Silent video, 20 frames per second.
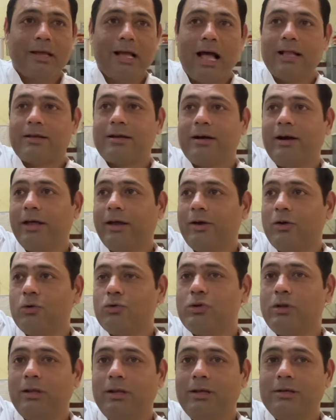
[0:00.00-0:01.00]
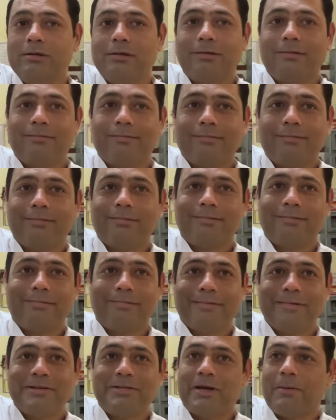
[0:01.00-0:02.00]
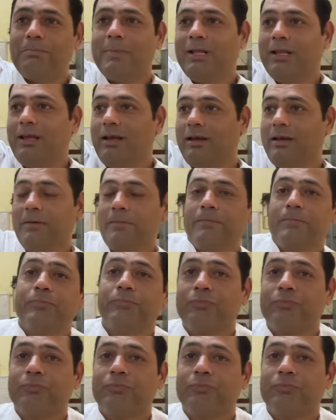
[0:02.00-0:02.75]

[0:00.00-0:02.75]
हाथ खड़े करो जल्दी सबने देखी